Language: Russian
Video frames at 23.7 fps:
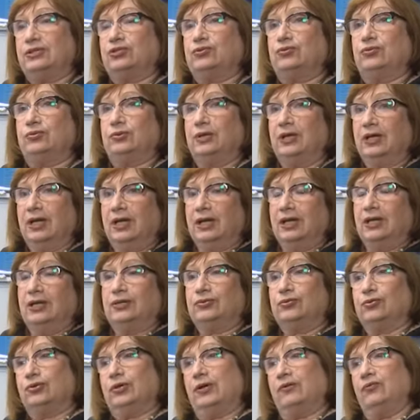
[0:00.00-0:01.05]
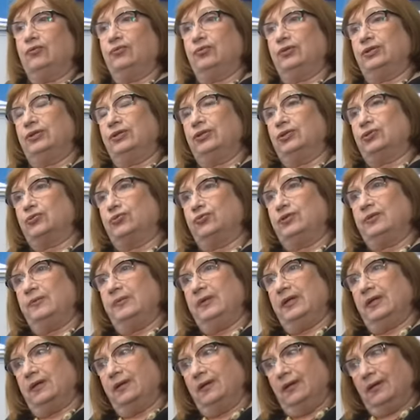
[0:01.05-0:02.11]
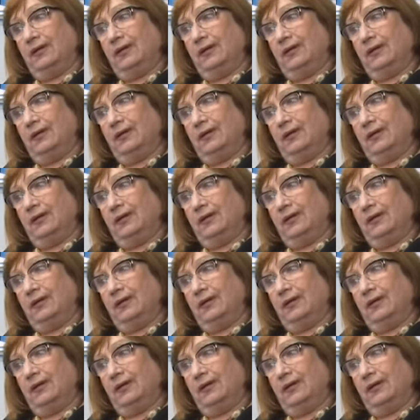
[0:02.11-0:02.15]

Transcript: что трудовую книжку тебе